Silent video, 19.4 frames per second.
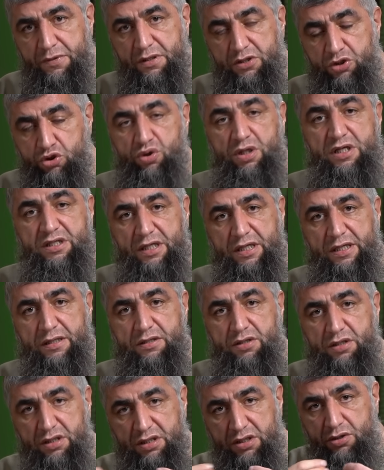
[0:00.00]
что
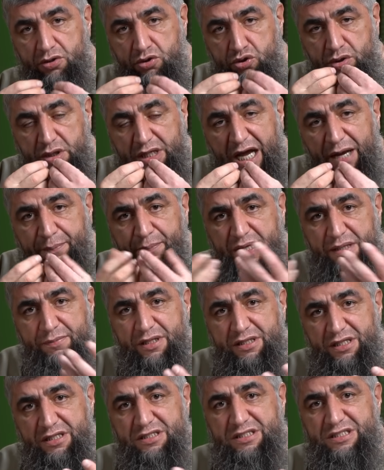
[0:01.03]
это, что, как
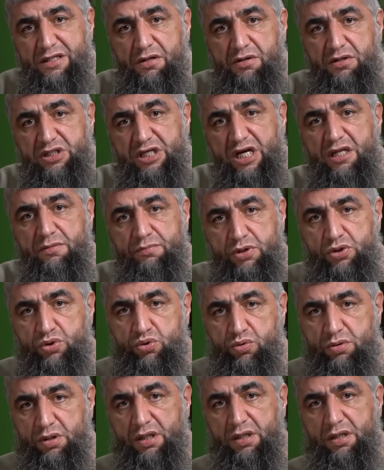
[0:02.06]
понимать это слово джахид
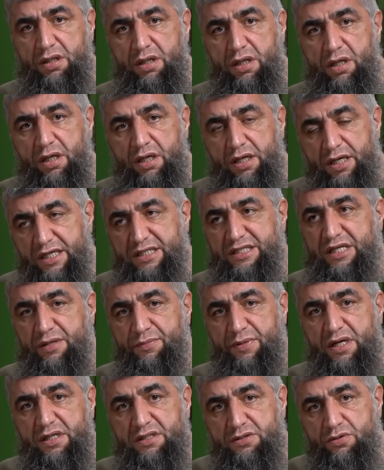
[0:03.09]
бисунан? Если
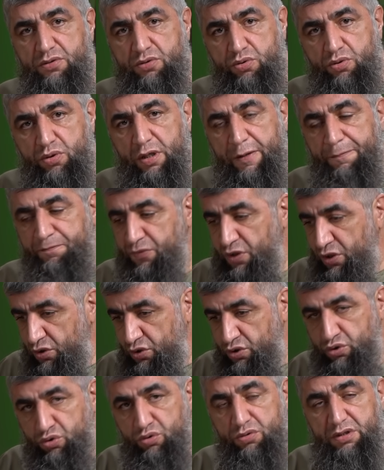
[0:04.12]
имеется в виду
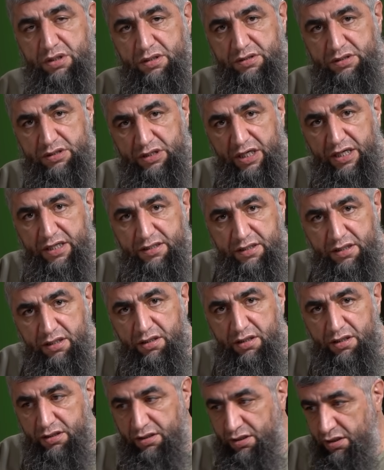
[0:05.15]
сунна с джихад
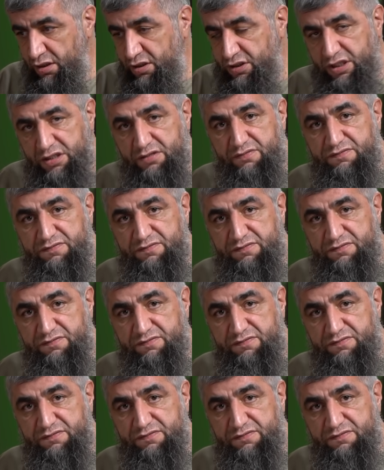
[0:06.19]
делает, сейчас